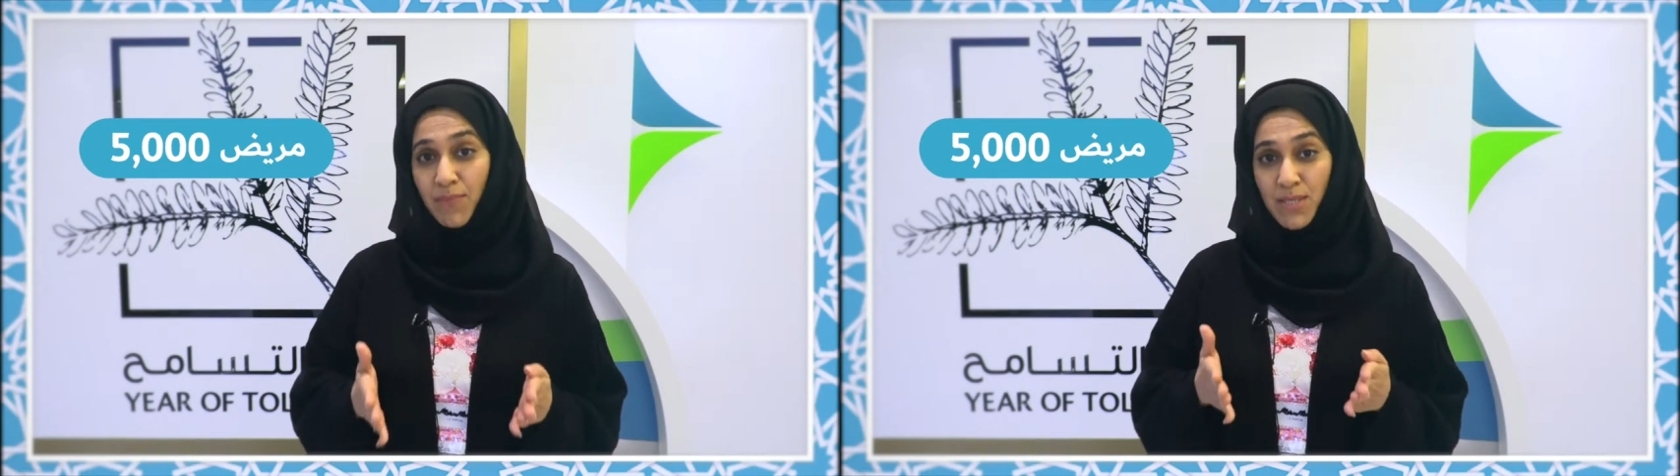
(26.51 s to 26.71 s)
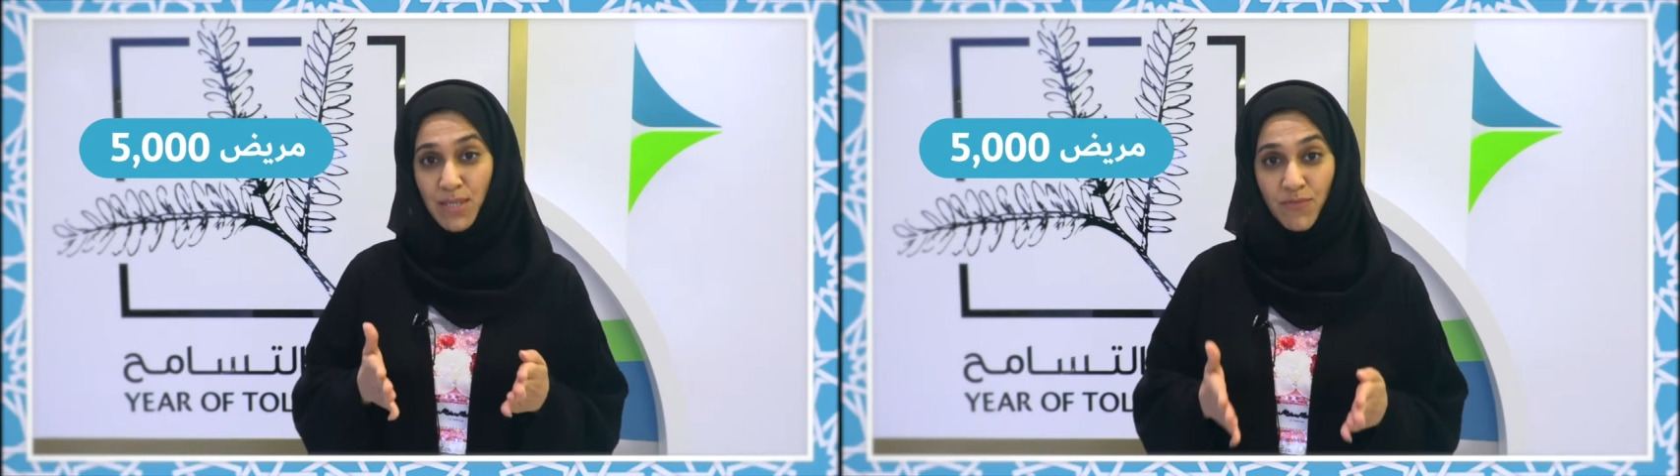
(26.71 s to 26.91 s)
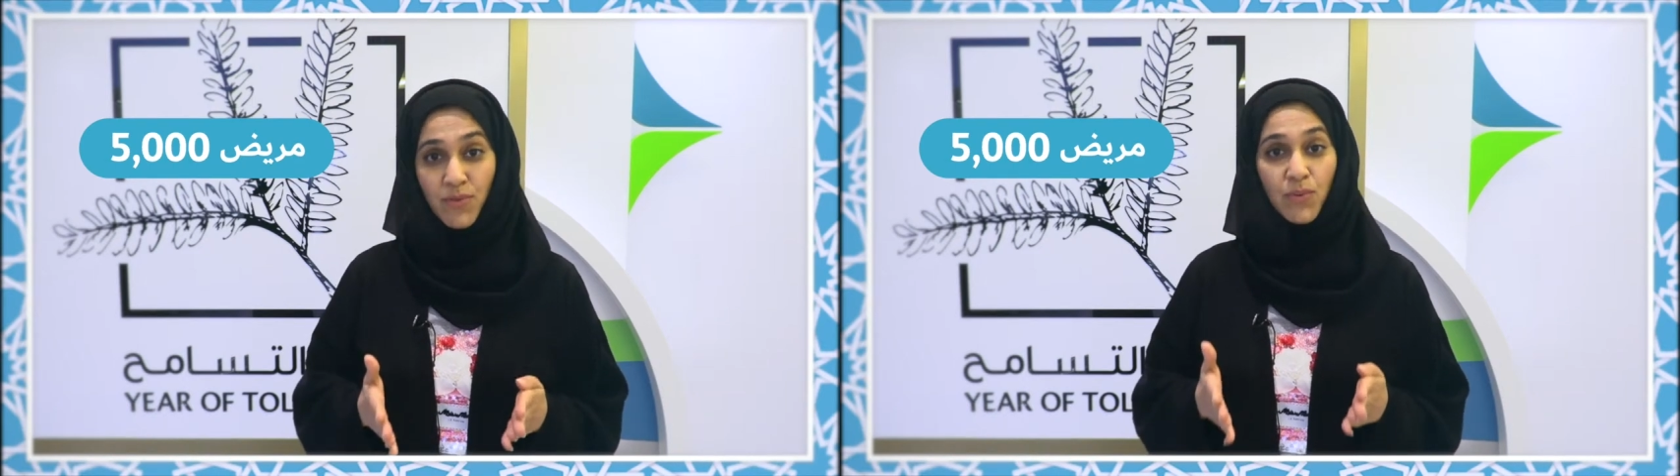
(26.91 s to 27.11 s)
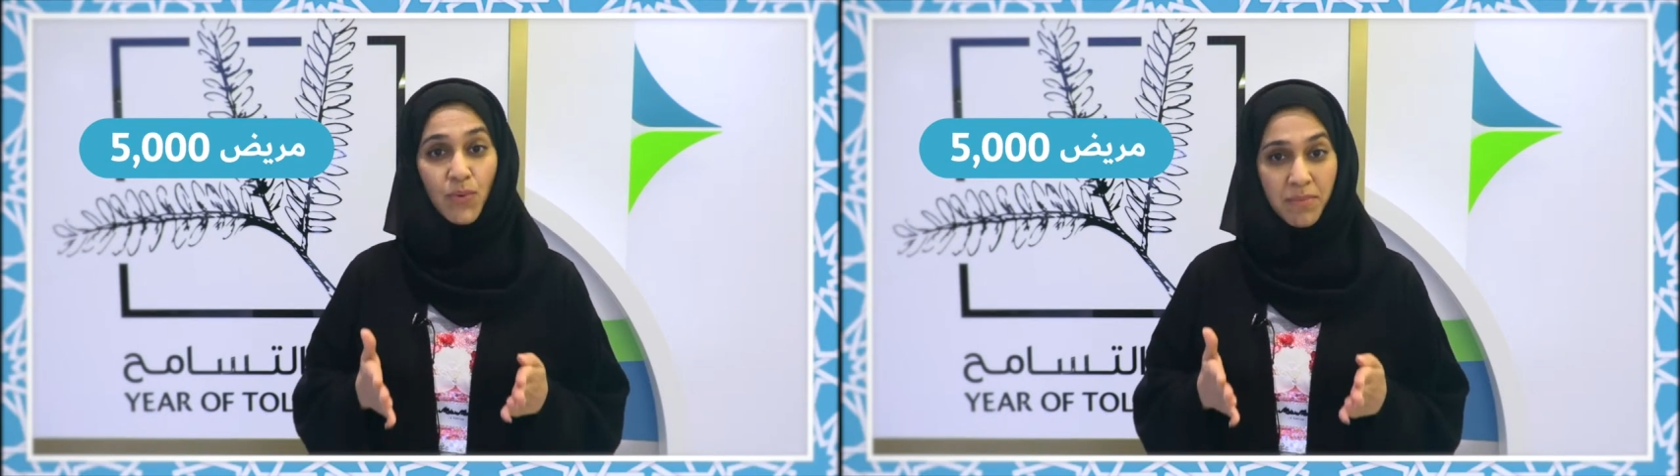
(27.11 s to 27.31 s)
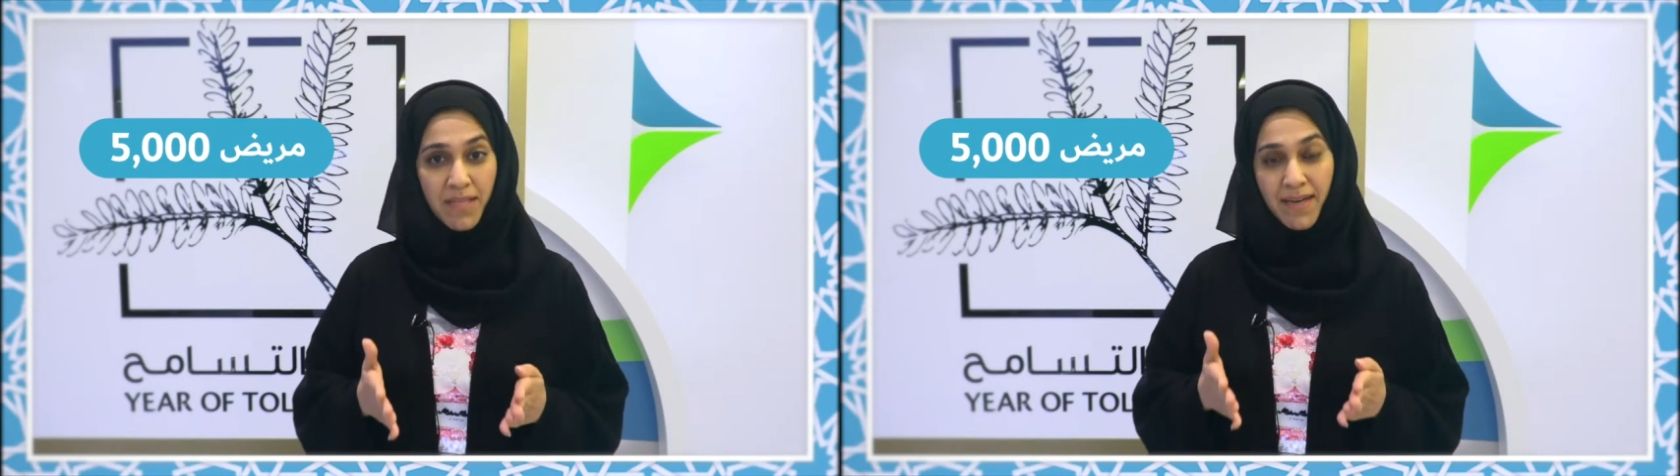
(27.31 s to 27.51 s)

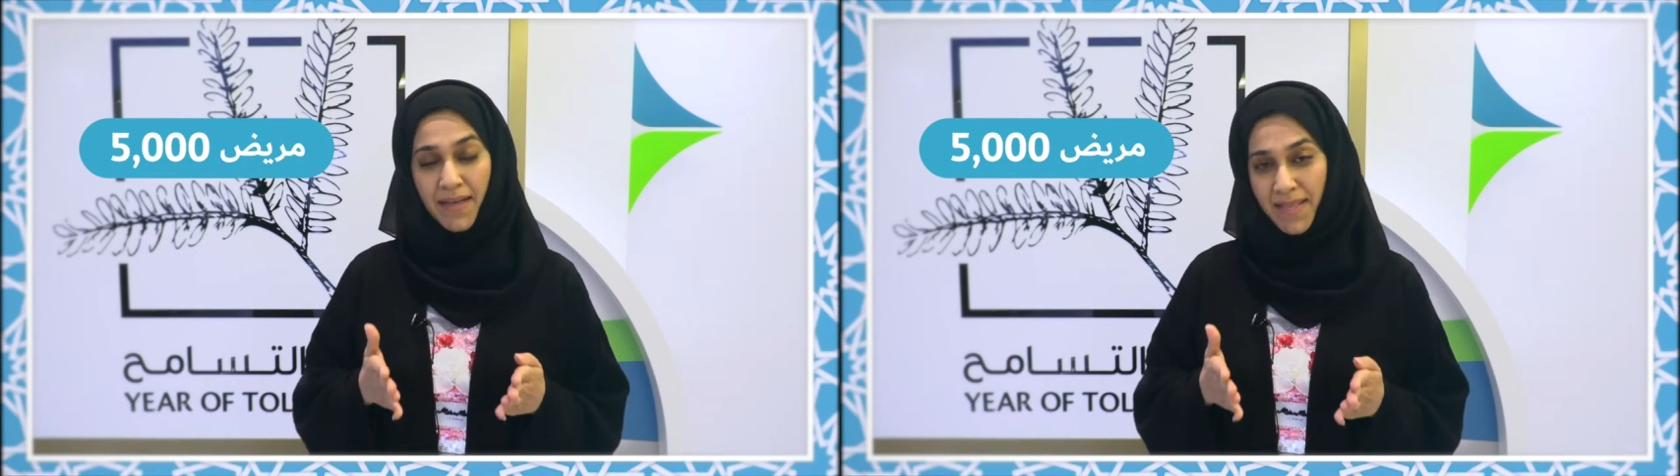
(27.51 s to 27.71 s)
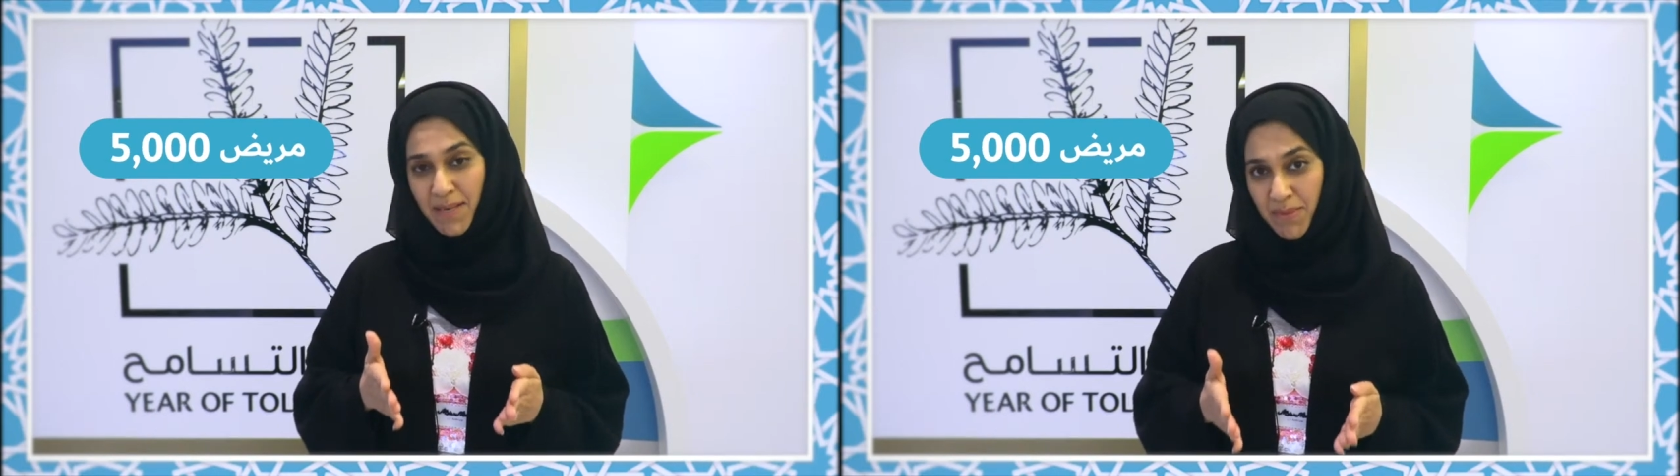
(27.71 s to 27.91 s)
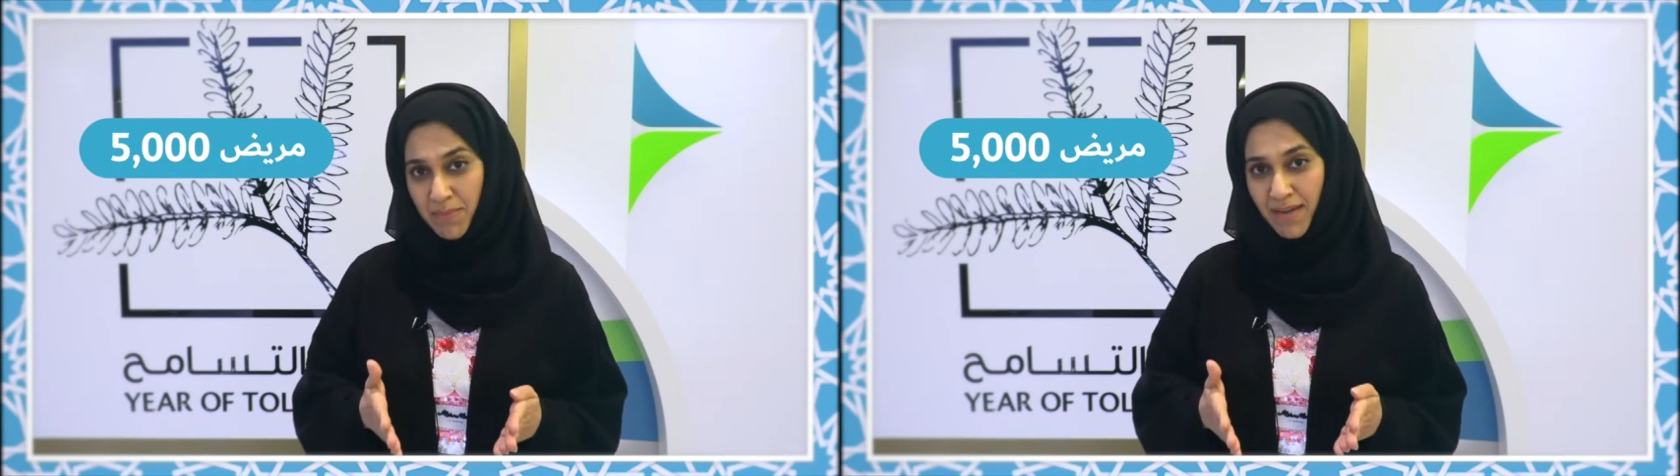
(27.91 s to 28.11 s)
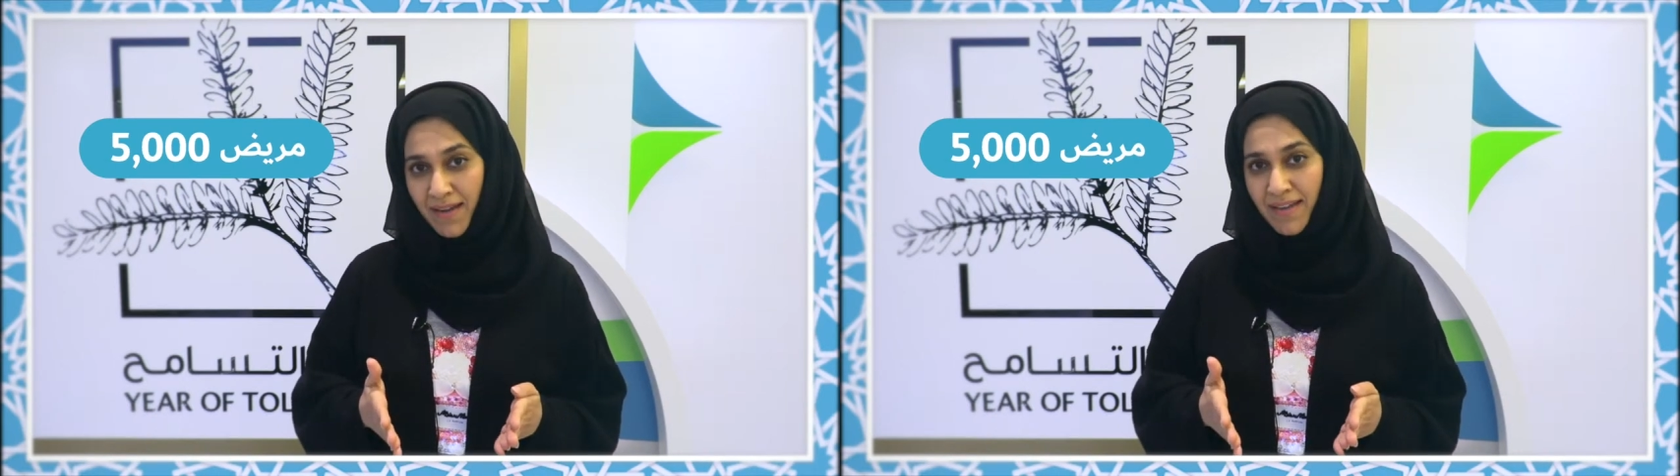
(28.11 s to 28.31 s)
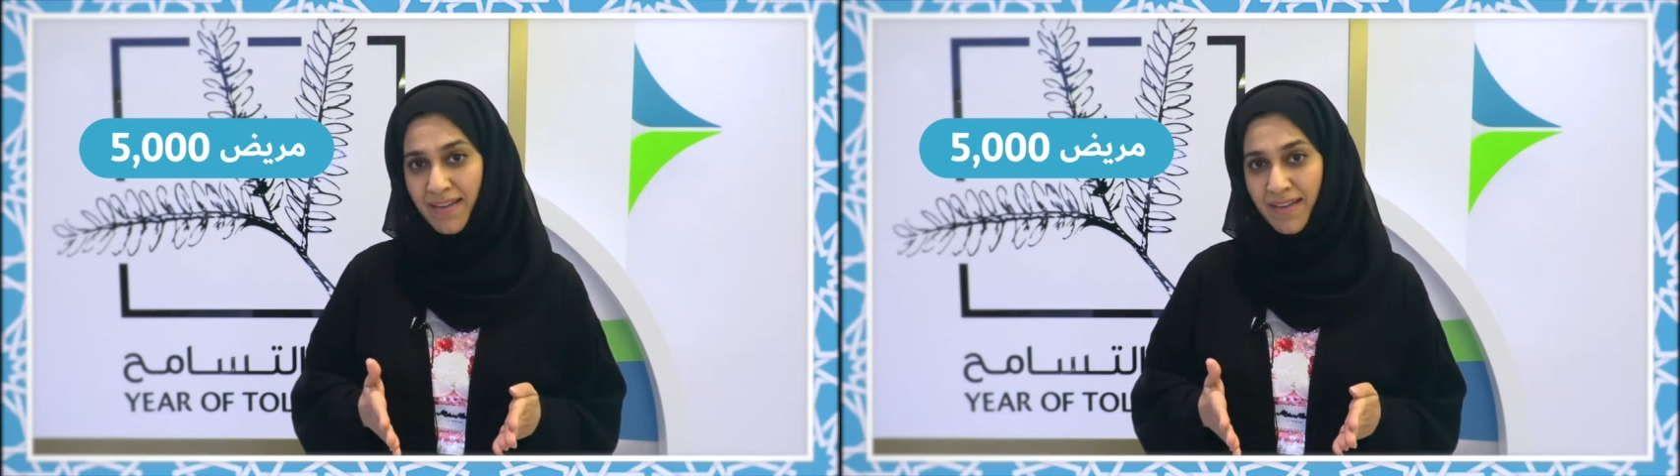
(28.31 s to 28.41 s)
بيستفيدون من هذا المبلغ